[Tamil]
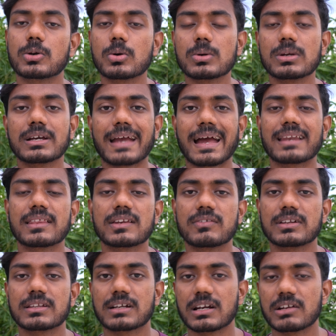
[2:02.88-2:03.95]
கூட உங்களுக்கு கேன்சர்
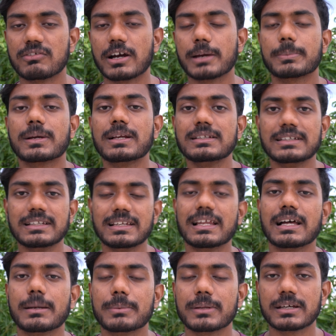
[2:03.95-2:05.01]
வரதுக்கான வாய்ப்புகள்
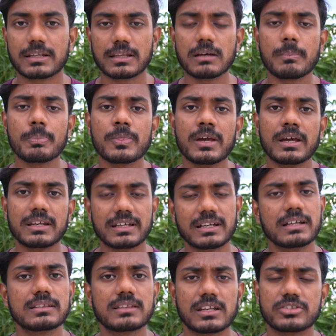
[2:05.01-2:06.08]
இல்லை அப்படிங்கிறத
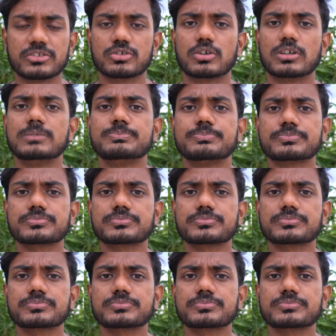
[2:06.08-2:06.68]
நீங்கள் தெரிஞ்சுக்கோங்க